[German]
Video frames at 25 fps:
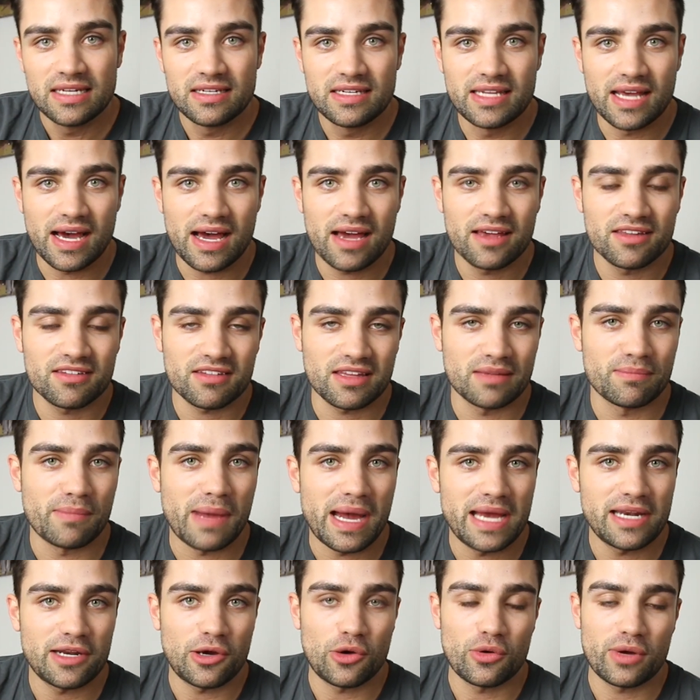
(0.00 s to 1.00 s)
Da ist in
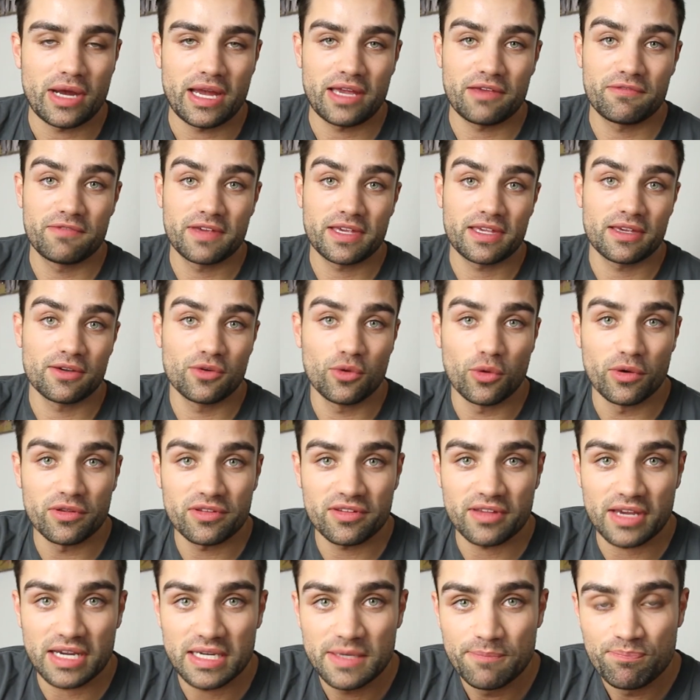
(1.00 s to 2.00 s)
meinen Augen eigentlich wirklich ein
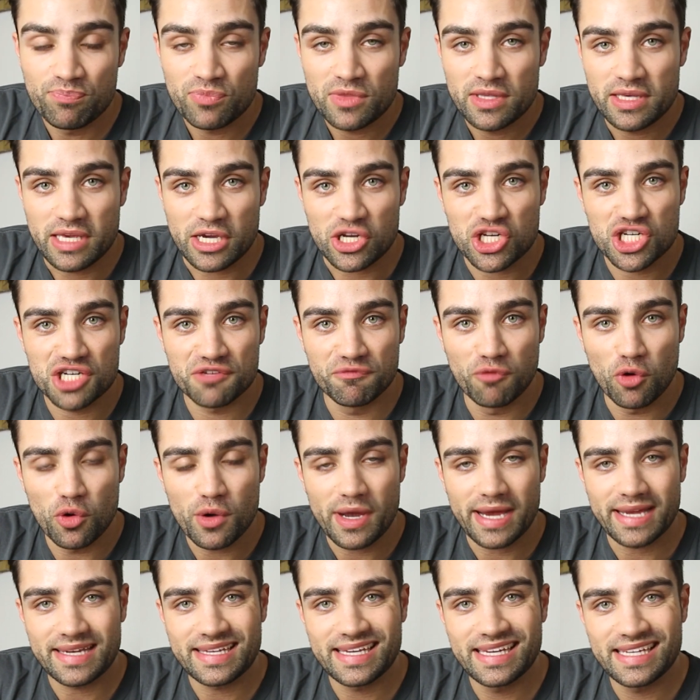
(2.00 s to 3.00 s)
großer ja,
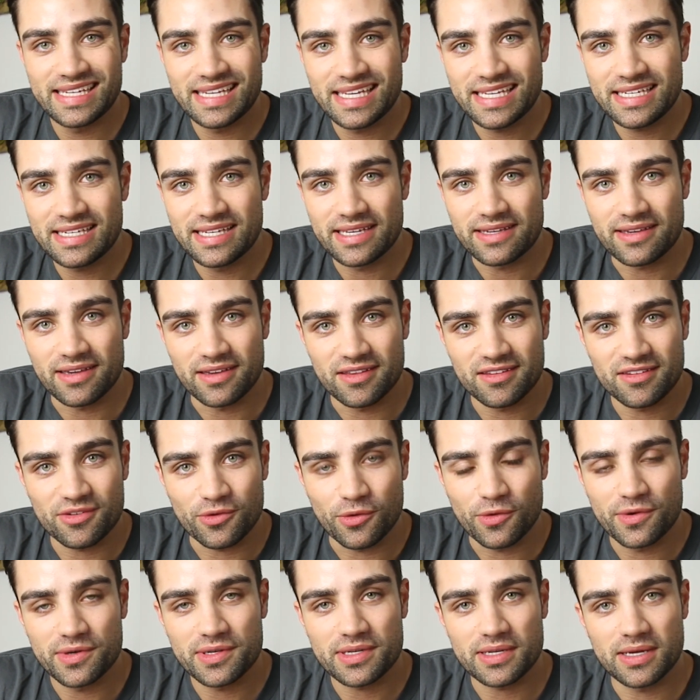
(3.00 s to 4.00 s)
Schwung an Genetik ist.
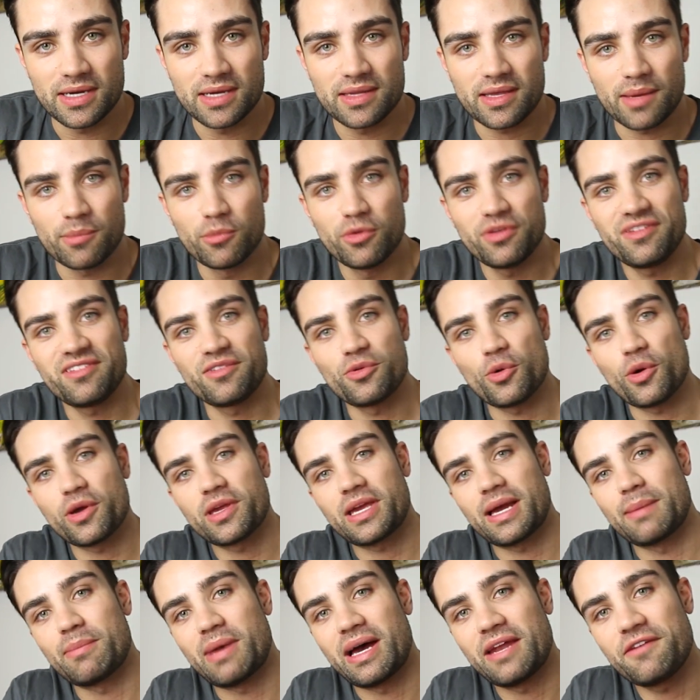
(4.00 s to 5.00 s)
Und äh, da müsst ihr
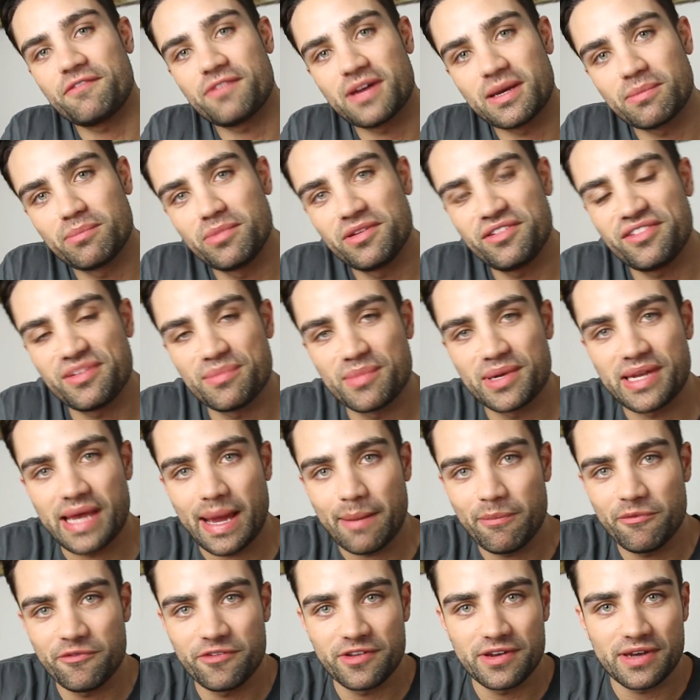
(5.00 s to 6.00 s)
euch am Anfang ein bisschen mit
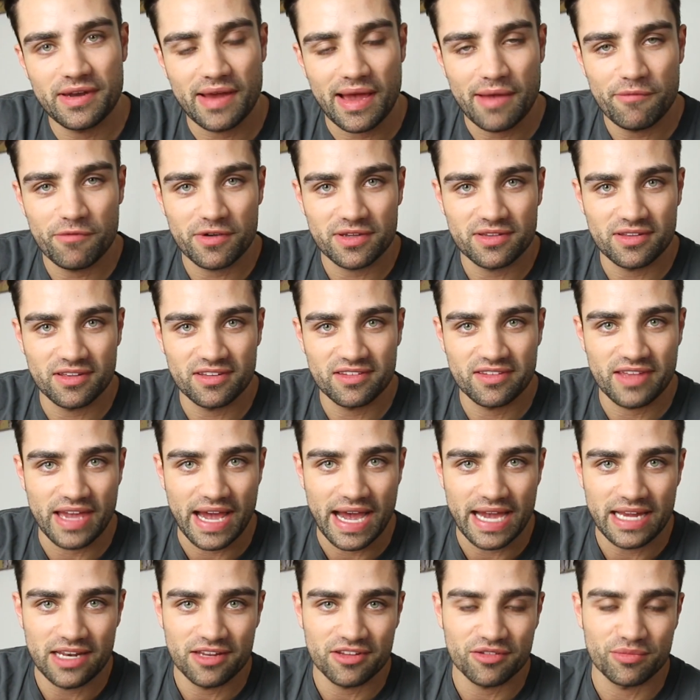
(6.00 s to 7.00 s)
abfinden, einfach, dass der
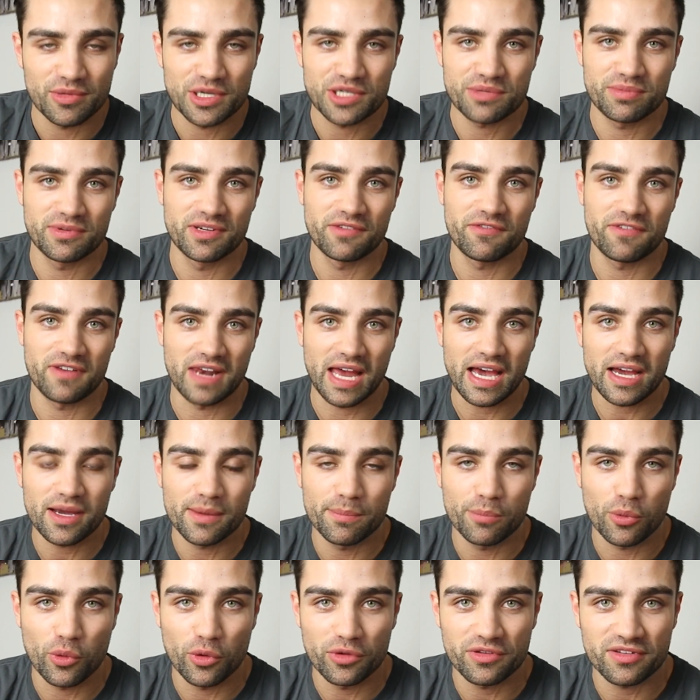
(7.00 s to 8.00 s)
eine zum Beispiel eine flache
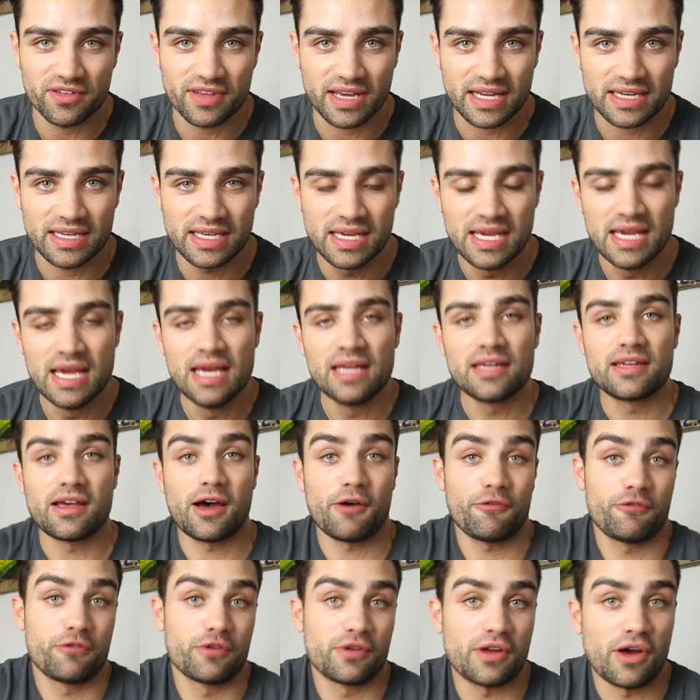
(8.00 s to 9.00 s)
Brust hat,
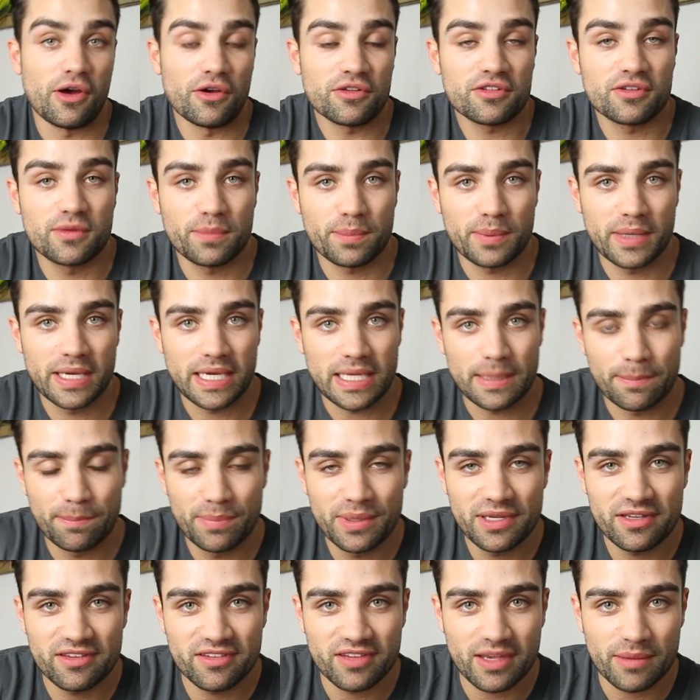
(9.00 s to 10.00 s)
dafür einen ausgeprägten
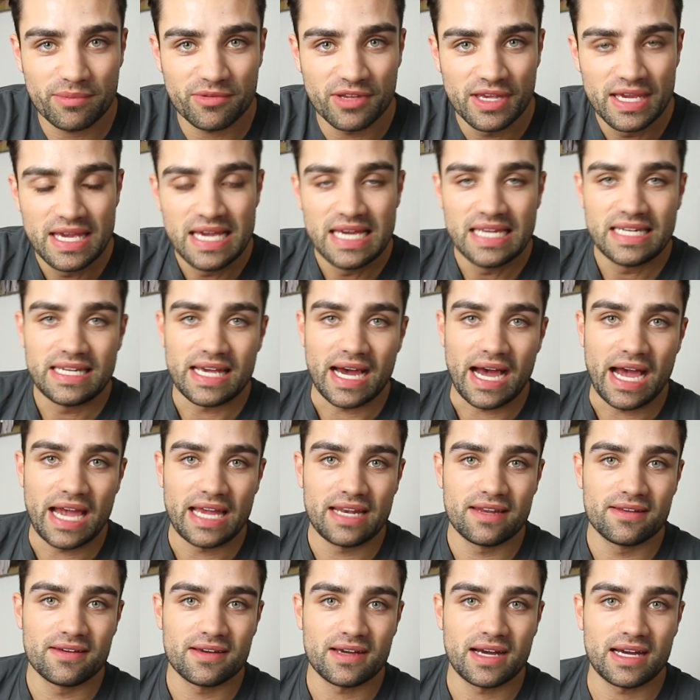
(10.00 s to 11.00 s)
Bizeps. Der
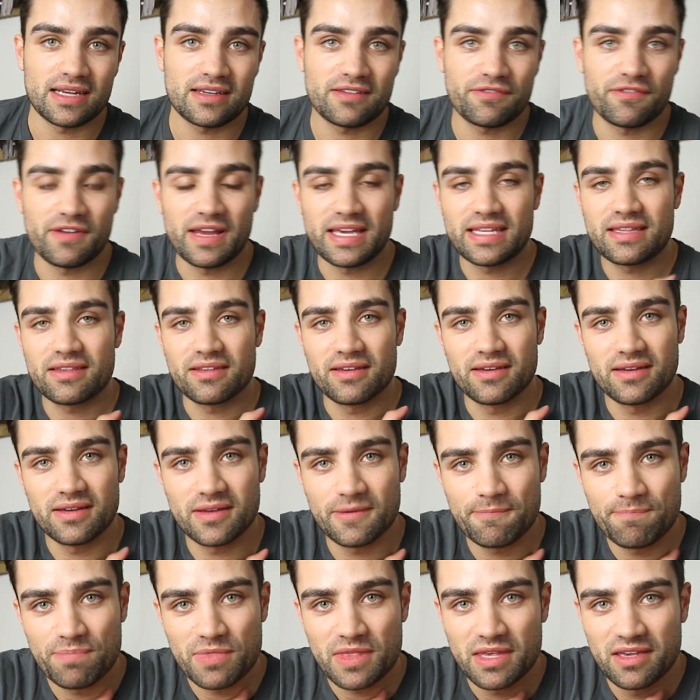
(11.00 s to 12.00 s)
eine hat vielleicht
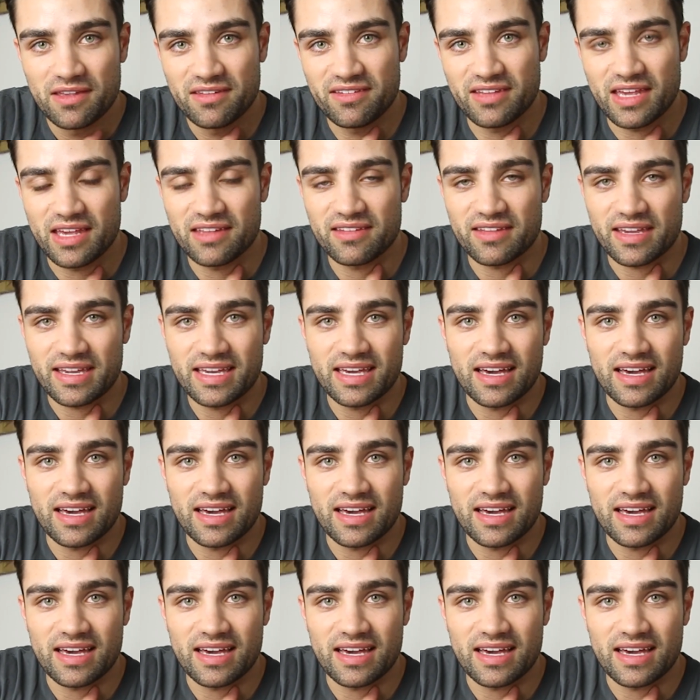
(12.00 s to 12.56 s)
äh, sehr, sehr